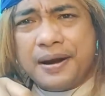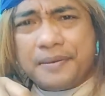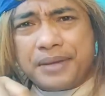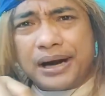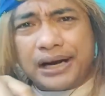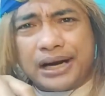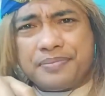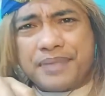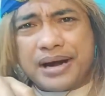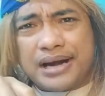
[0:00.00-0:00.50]

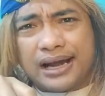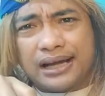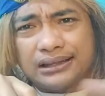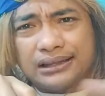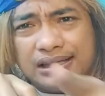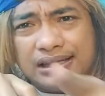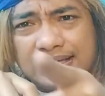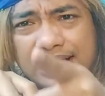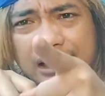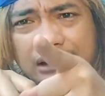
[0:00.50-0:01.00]
Bagaimana
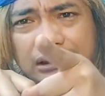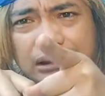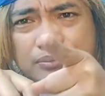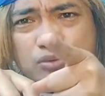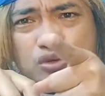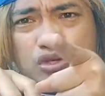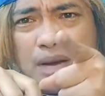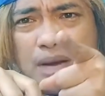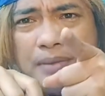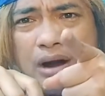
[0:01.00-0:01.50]
ketika
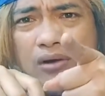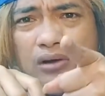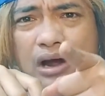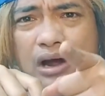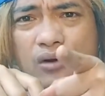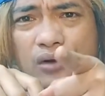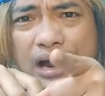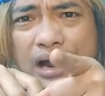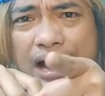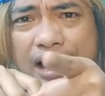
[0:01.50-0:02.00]
ketemu sama
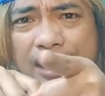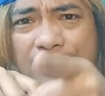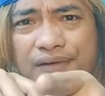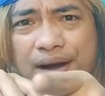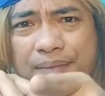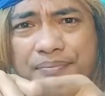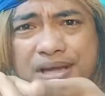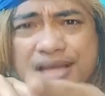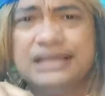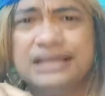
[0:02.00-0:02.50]
orang-orang awam